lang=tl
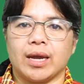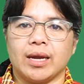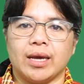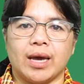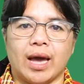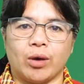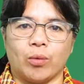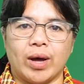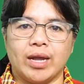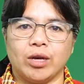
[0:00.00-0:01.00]
kali ay
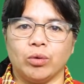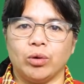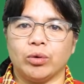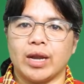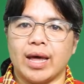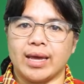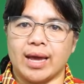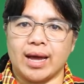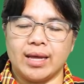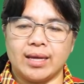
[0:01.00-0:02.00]
waday ulugnaya
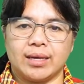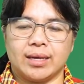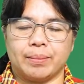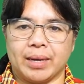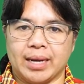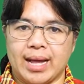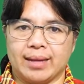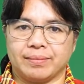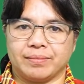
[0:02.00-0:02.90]
naya maga.